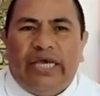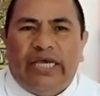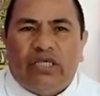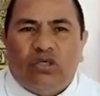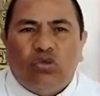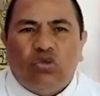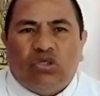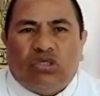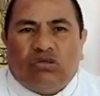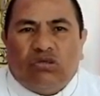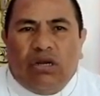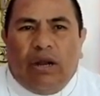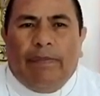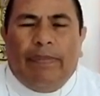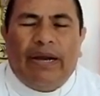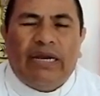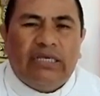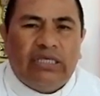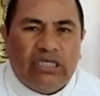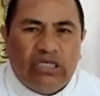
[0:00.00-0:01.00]
de Jesús, es una
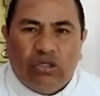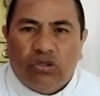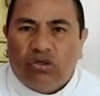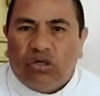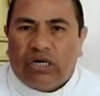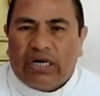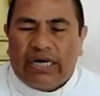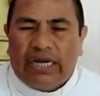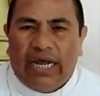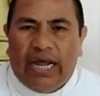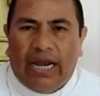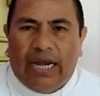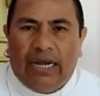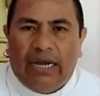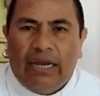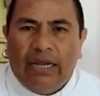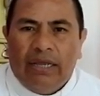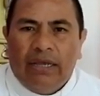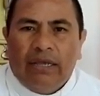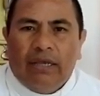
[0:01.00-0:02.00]
aparición
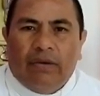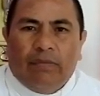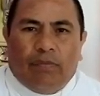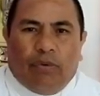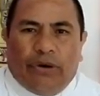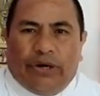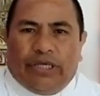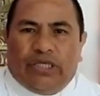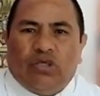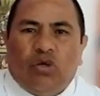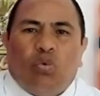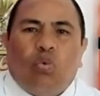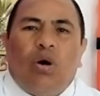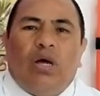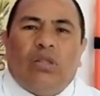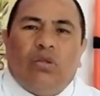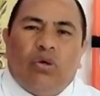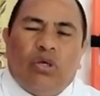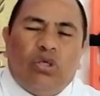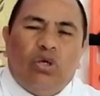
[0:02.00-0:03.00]
real. Por eso
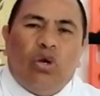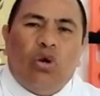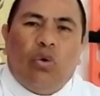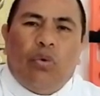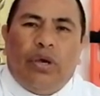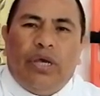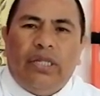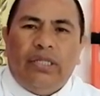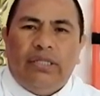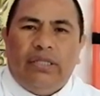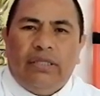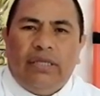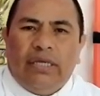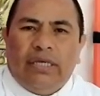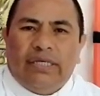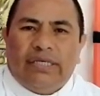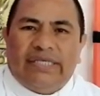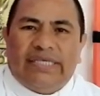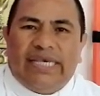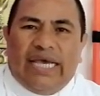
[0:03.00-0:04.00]
cuando ellos lo ven,
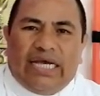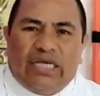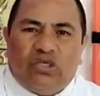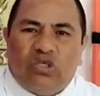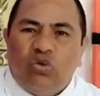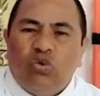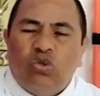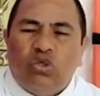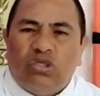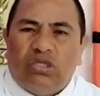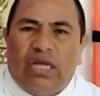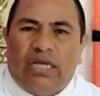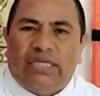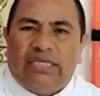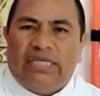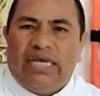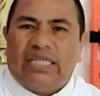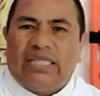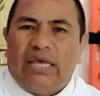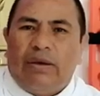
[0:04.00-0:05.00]
se
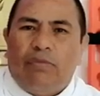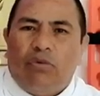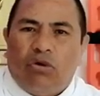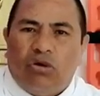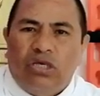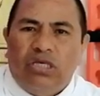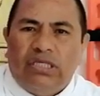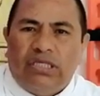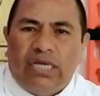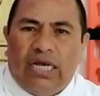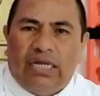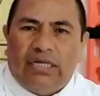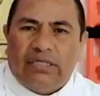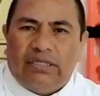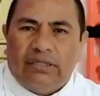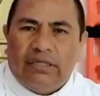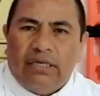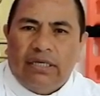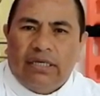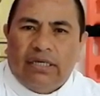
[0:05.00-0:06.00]
asustan, se
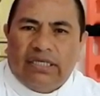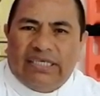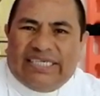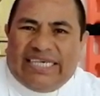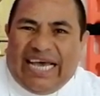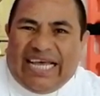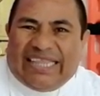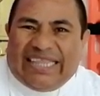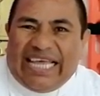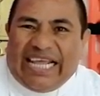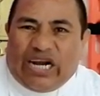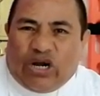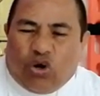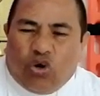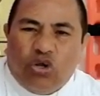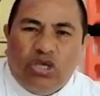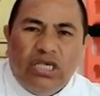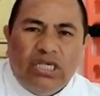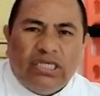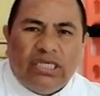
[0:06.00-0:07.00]
atemorizan, se
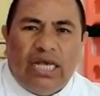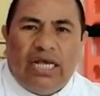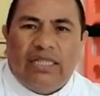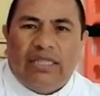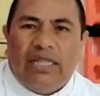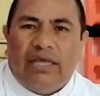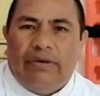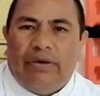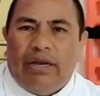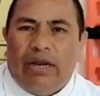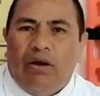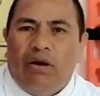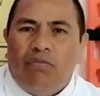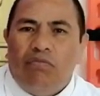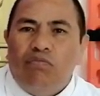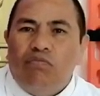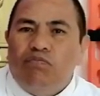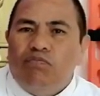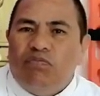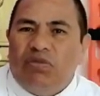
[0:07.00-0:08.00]
aterrorizan de ver a
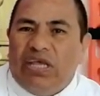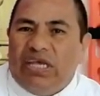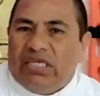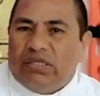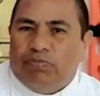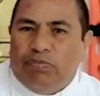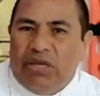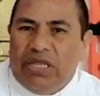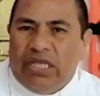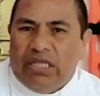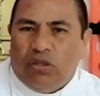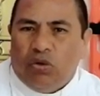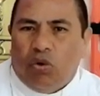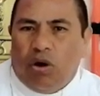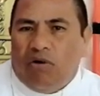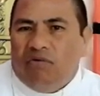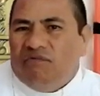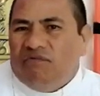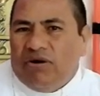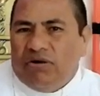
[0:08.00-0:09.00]
un espíritu
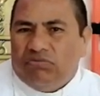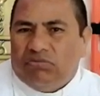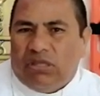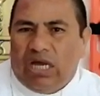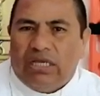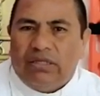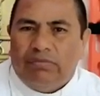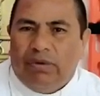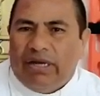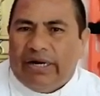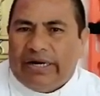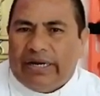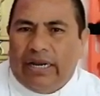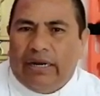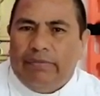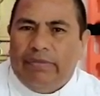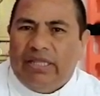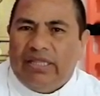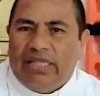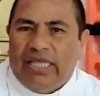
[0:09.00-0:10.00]
o a un fantasma,
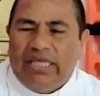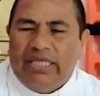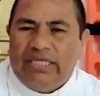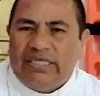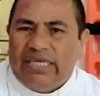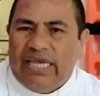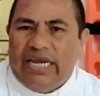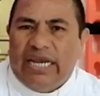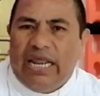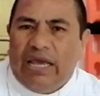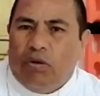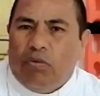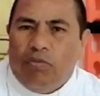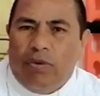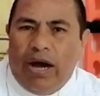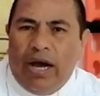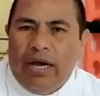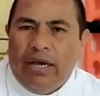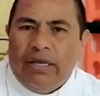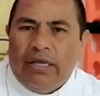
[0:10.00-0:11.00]
realmente dice
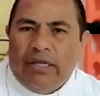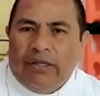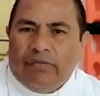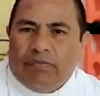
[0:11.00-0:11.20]
Neuma